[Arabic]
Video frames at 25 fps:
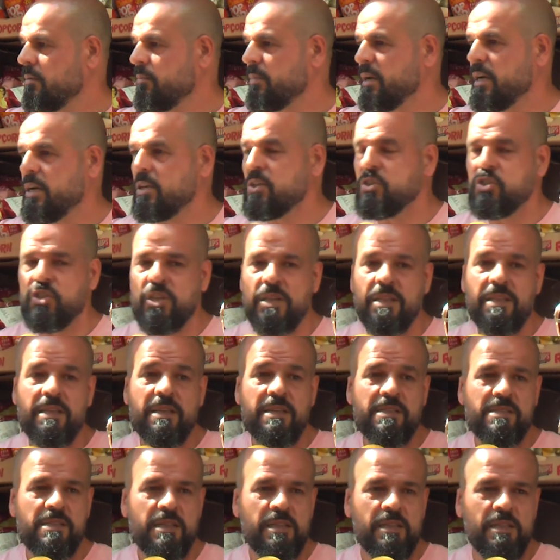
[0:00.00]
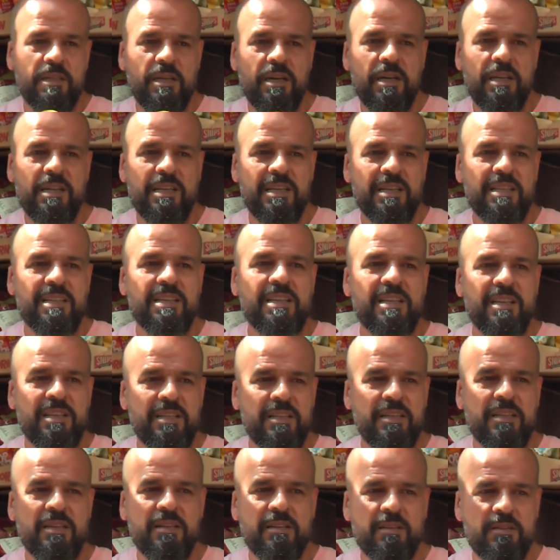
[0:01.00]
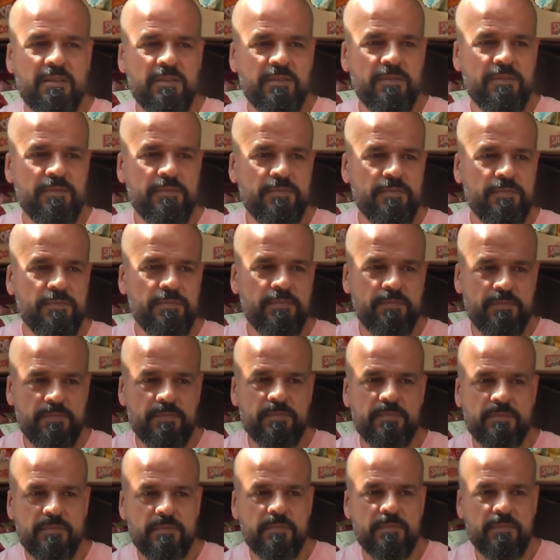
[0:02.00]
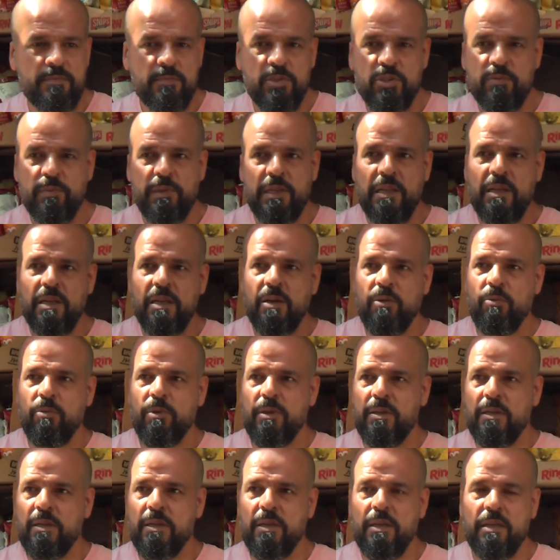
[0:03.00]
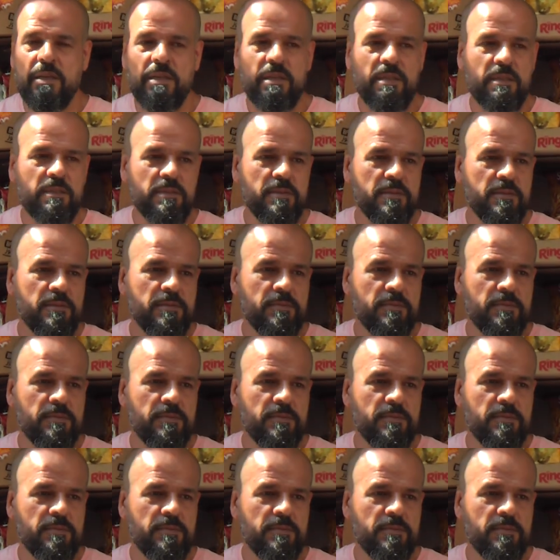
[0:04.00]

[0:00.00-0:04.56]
المعيشة كتير صارت غالية كتير كتير مش مثل الأول نهائياً